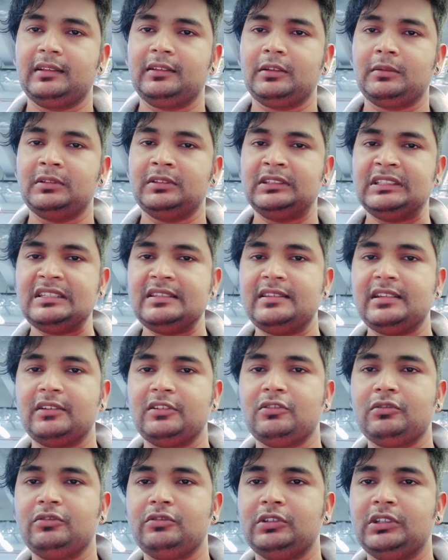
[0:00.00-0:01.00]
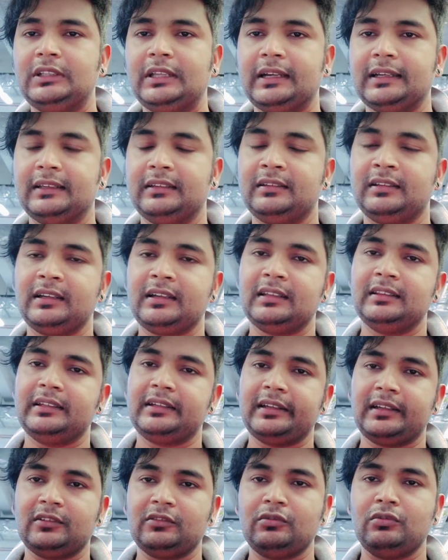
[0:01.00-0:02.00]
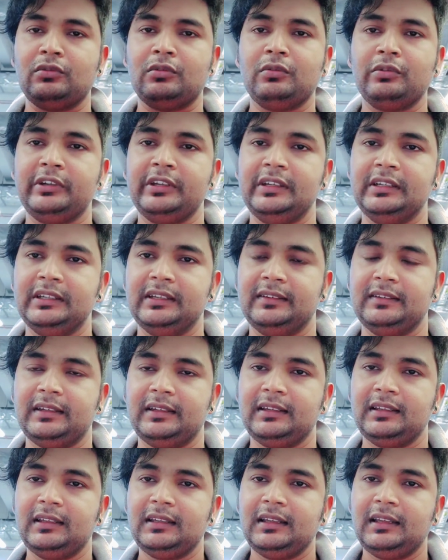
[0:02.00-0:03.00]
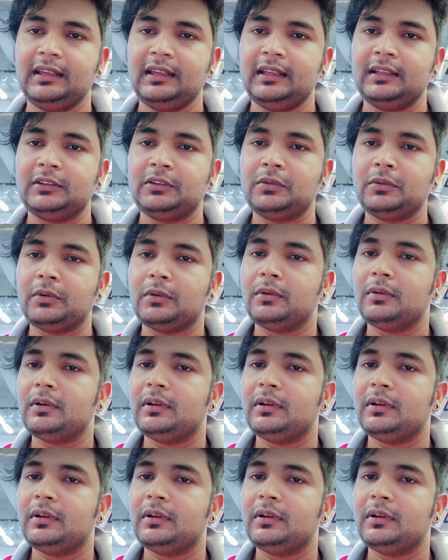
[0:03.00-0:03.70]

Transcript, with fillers: যেমন তিন চারজন যদি থাকে সেখান থেকে একজন উঠিয়ে নিয়ে যায় তো